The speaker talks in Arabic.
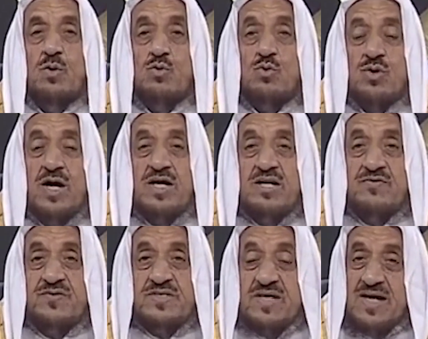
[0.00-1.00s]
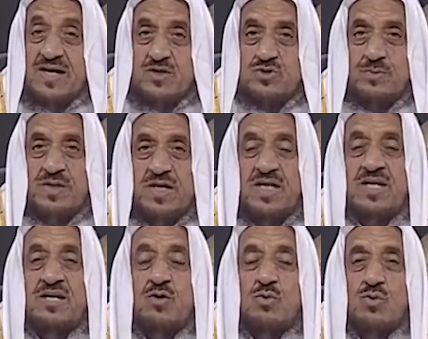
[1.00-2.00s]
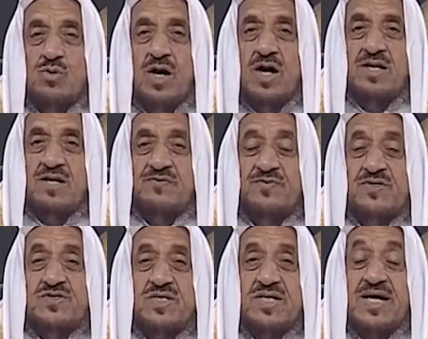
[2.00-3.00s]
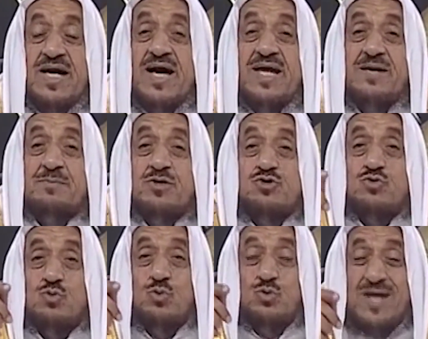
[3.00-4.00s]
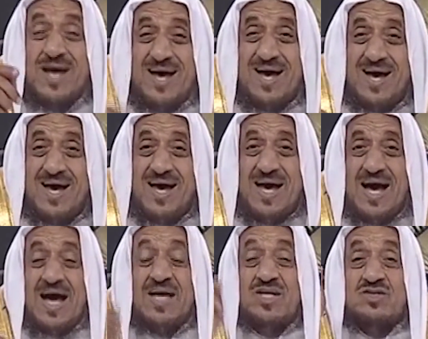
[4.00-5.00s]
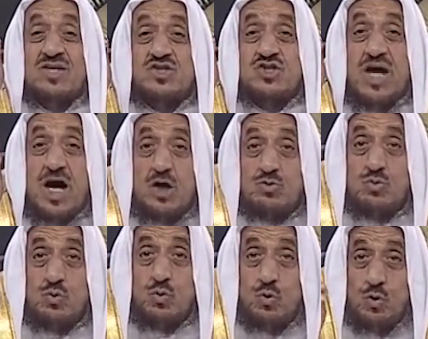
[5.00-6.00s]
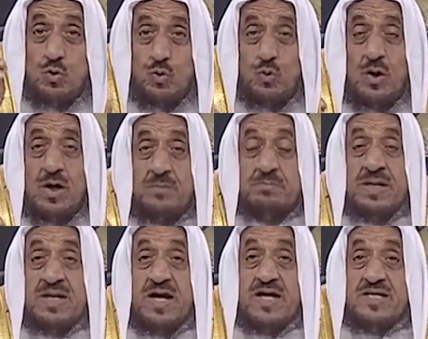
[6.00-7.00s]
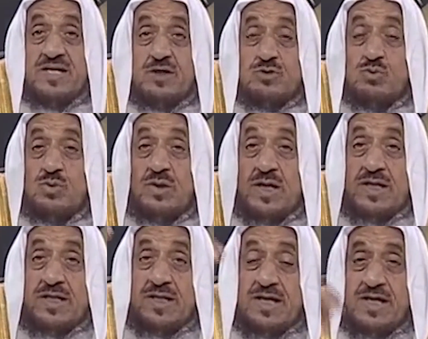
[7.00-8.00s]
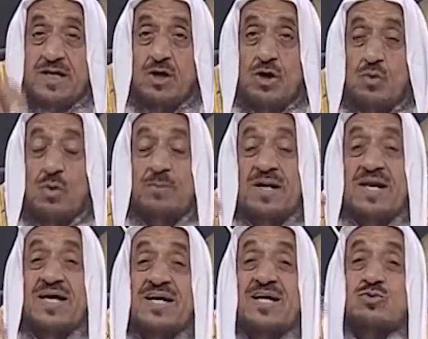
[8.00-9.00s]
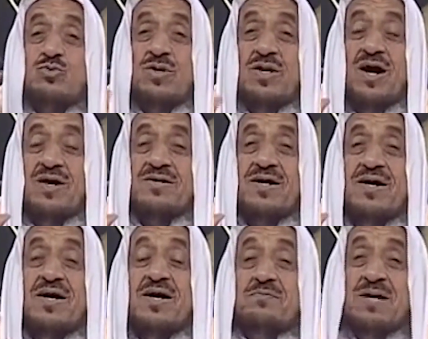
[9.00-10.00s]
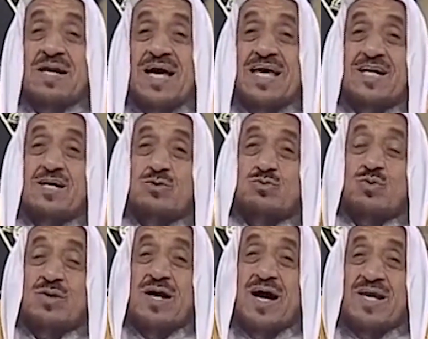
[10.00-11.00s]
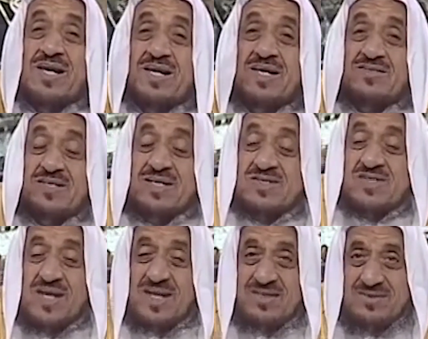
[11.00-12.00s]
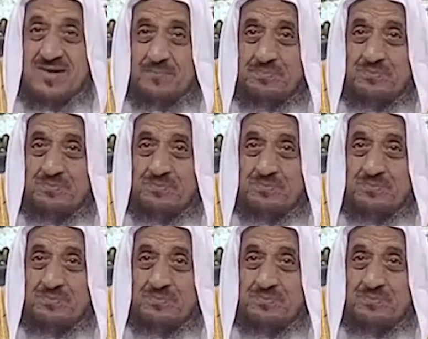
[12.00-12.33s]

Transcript: وقرآن الفجر هكذا سمي إن قرآن الفجر كان مشهودا أي تشهده ملائكة الليل وملائكة النهار ملائكة النهار التي نزلت